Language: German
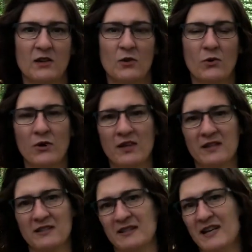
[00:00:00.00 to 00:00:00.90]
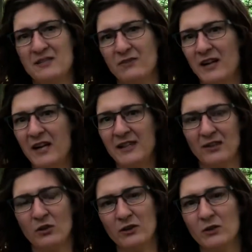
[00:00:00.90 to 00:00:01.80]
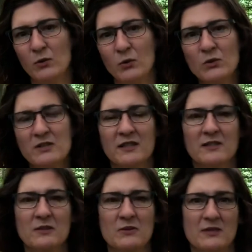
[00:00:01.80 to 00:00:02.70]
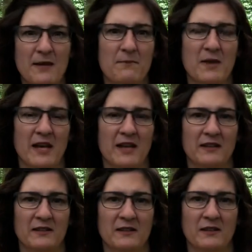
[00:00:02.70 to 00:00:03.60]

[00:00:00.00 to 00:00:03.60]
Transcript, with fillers: Oder sei es vielleicht auch in den größeren Zusammenhängen,